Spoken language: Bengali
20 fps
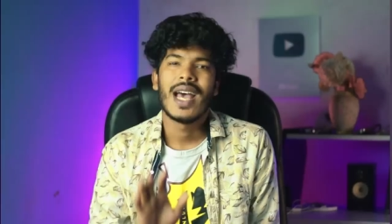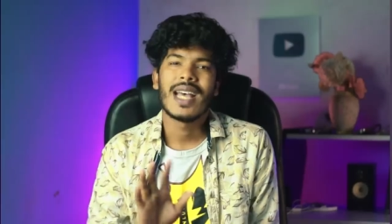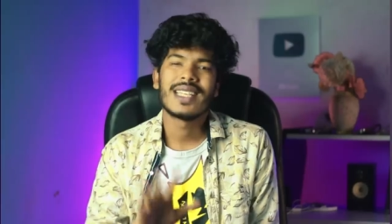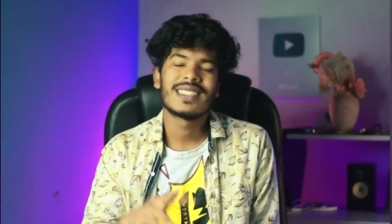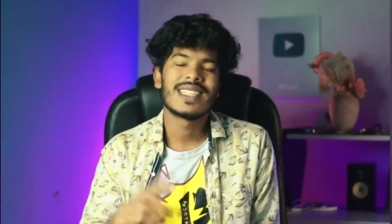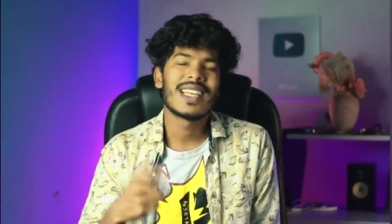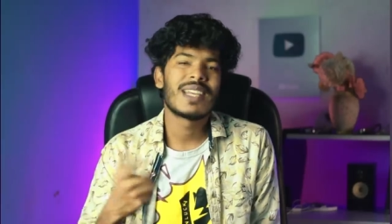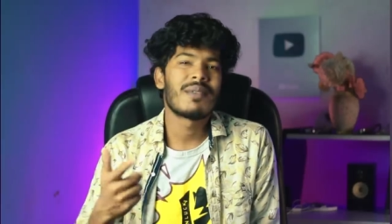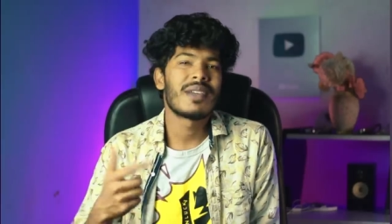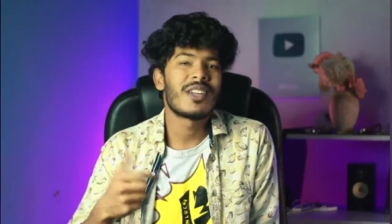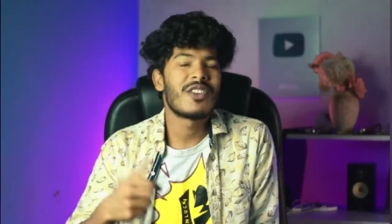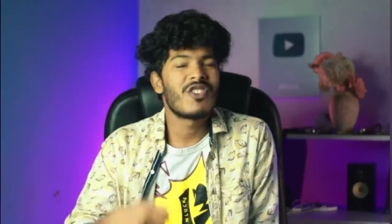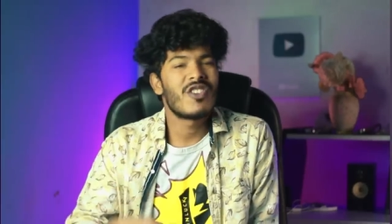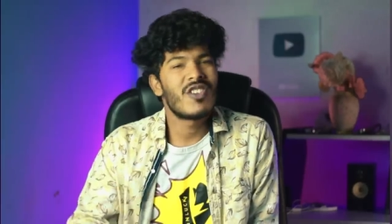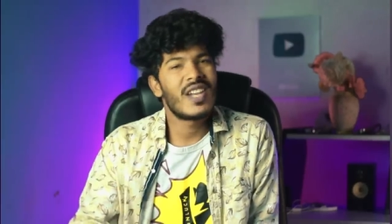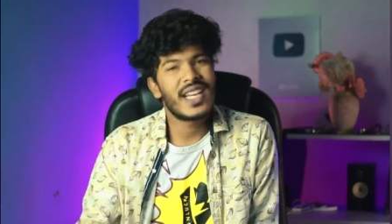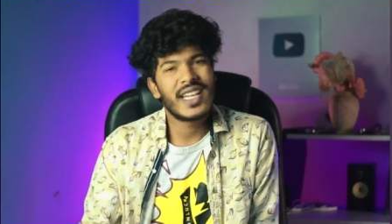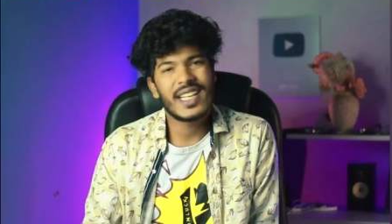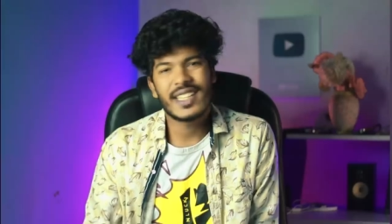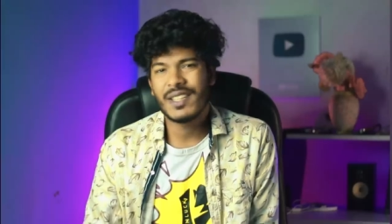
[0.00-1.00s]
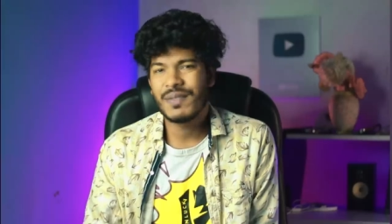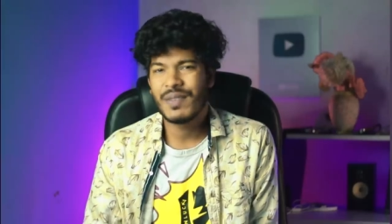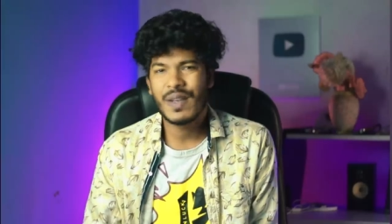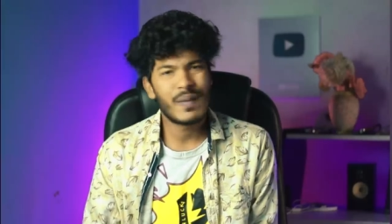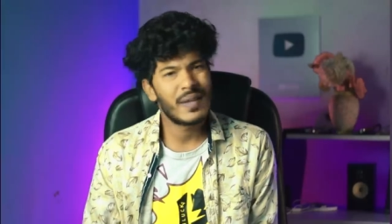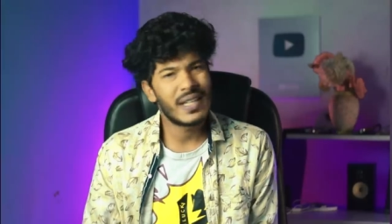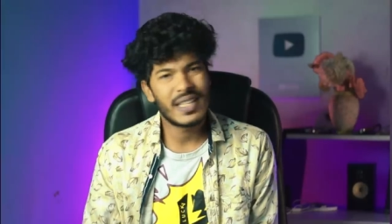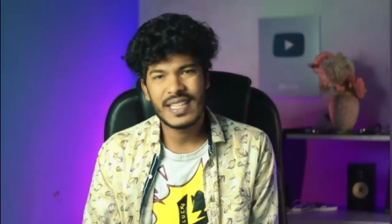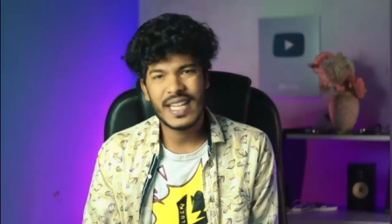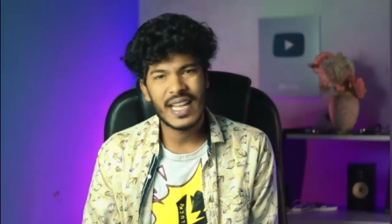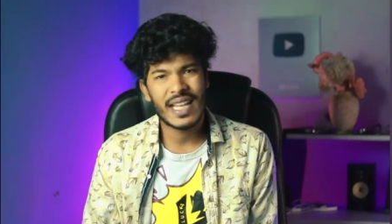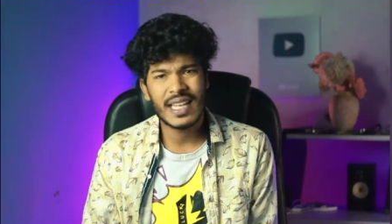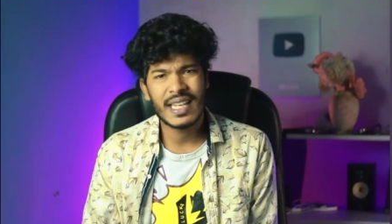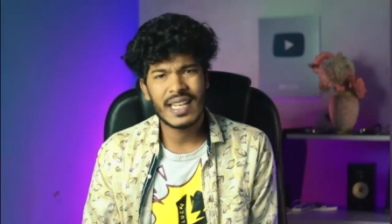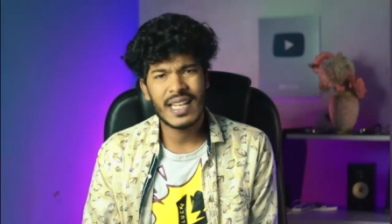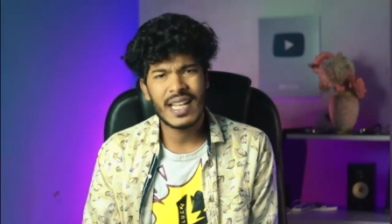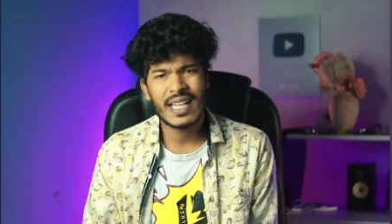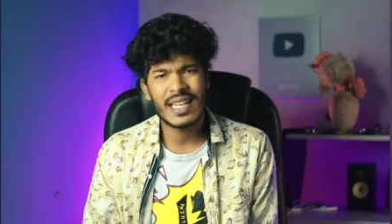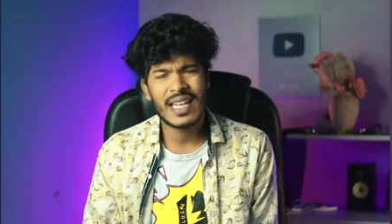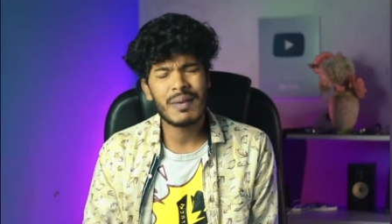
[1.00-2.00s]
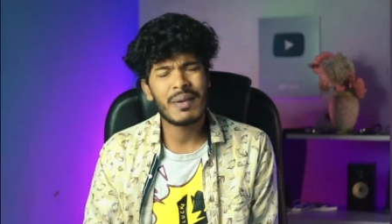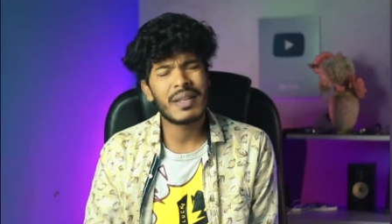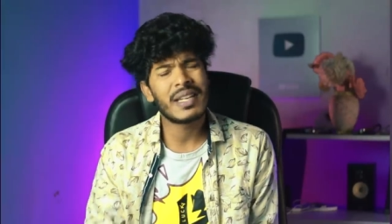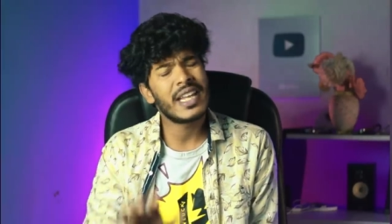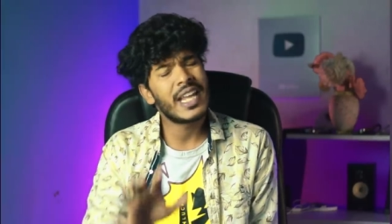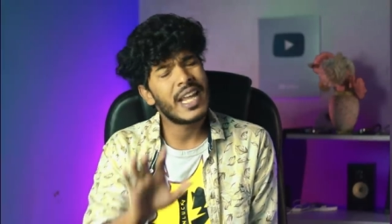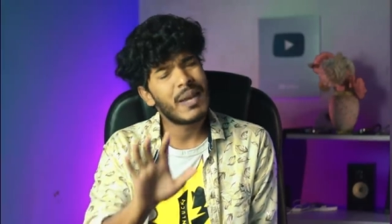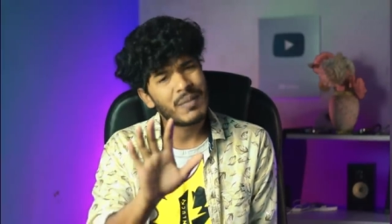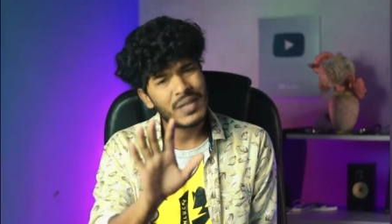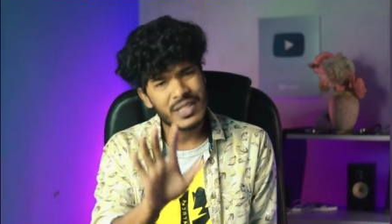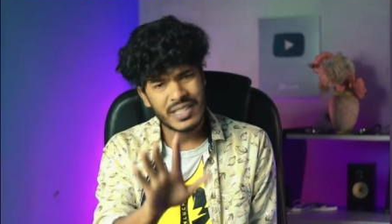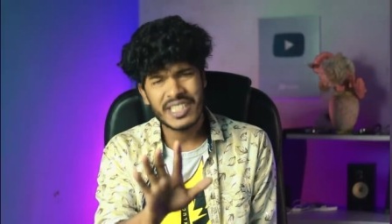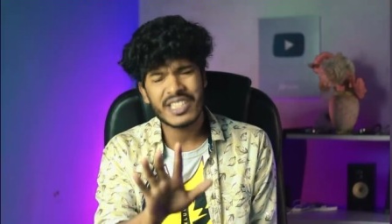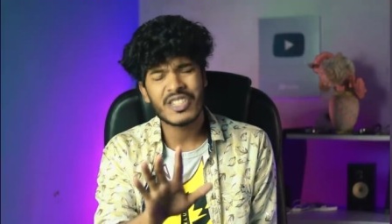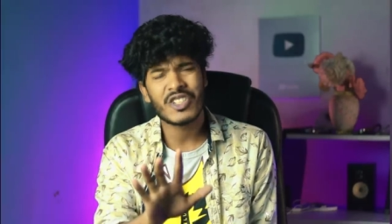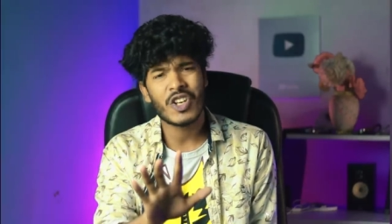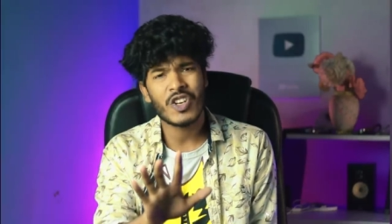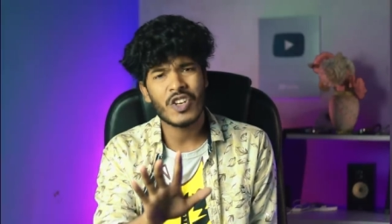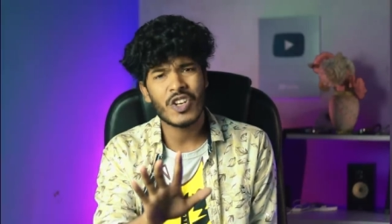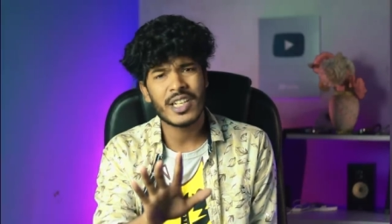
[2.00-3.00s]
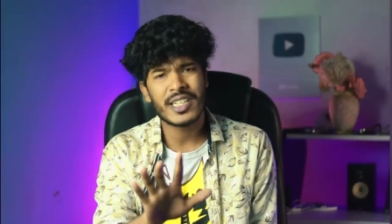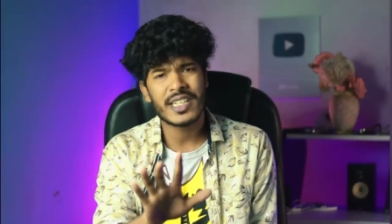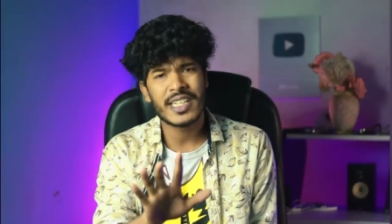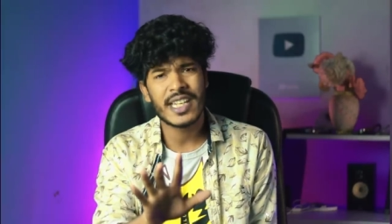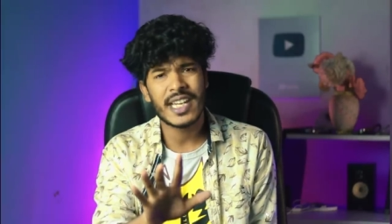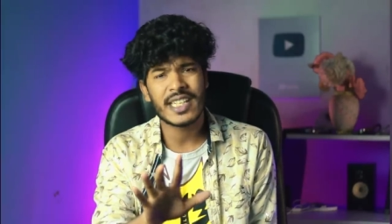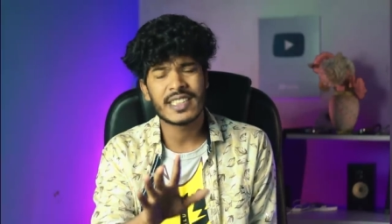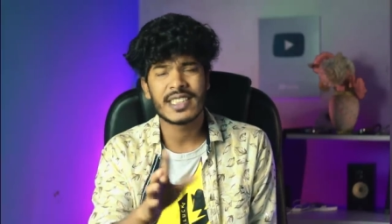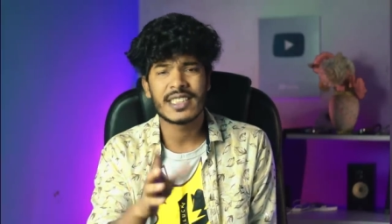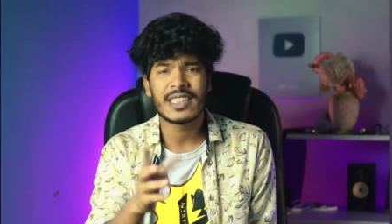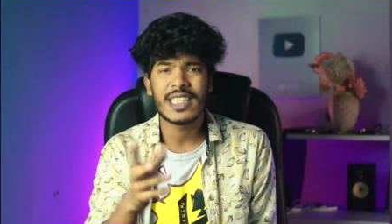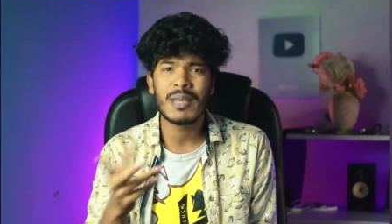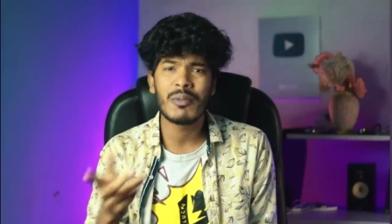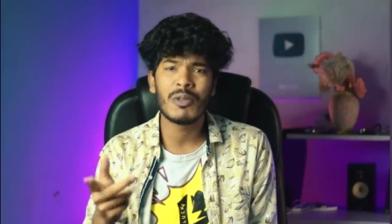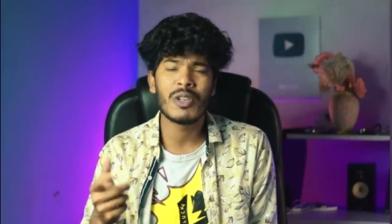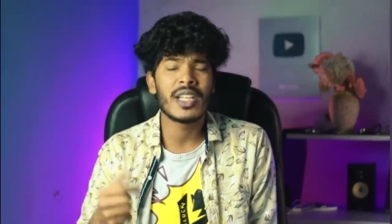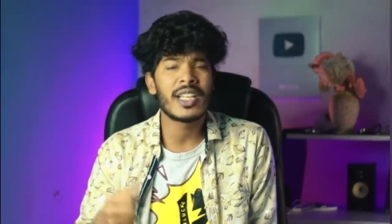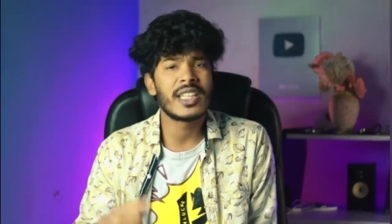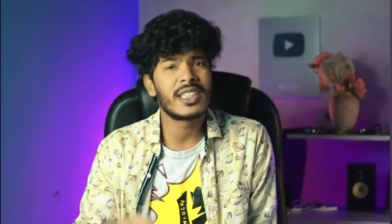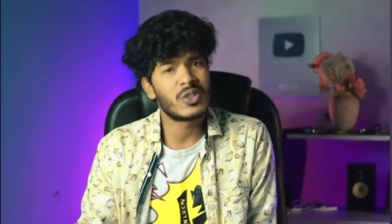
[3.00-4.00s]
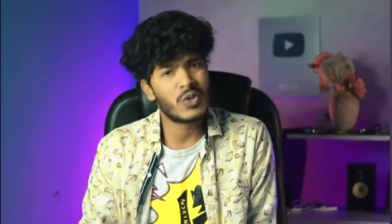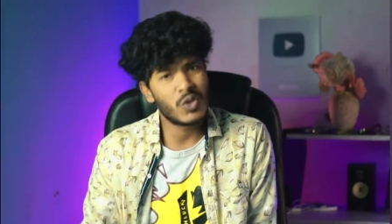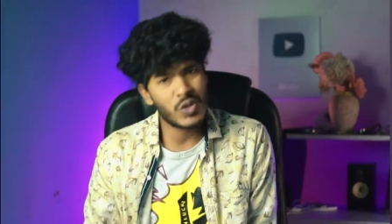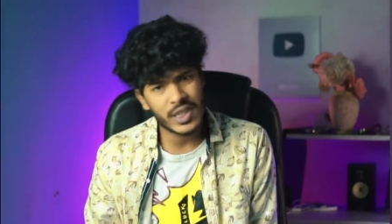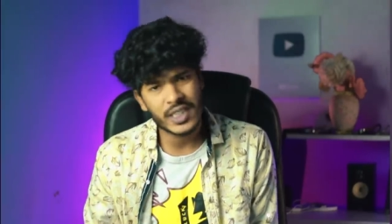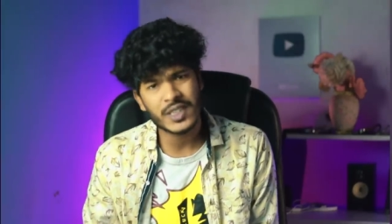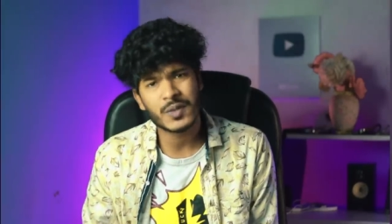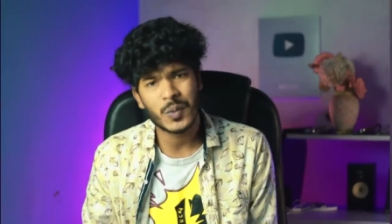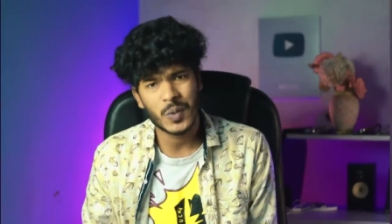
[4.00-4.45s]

আচ্ছা এই ভিডিওগুলা কি এদের ফ্যামিলি দেখে না না মানে এমনি টিকটক করে ঠিক আছে তাই বলে স্কুল ড্রেস